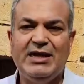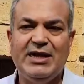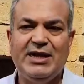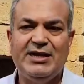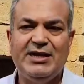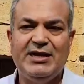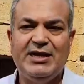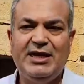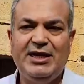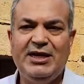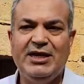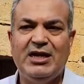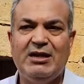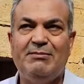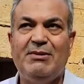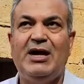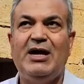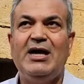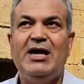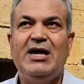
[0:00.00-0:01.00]
لأننا
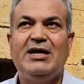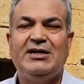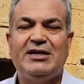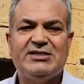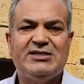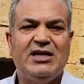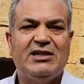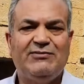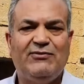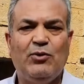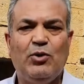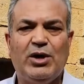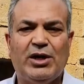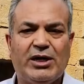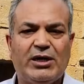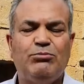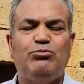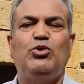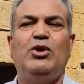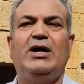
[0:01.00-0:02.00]
حينما نصعد فوق
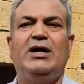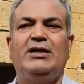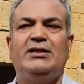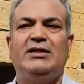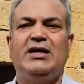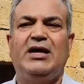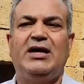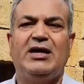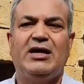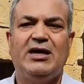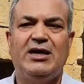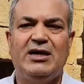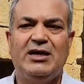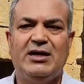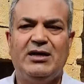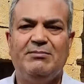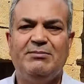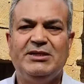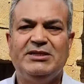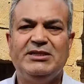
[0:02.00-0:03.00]
الربوة
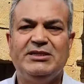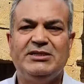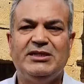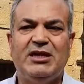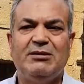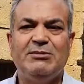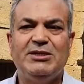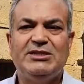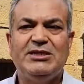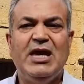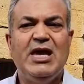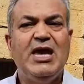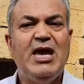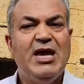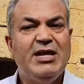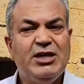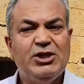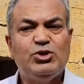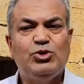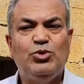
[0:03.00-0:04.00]
مدينة خميسة
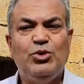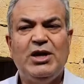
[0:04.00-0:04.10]
نجد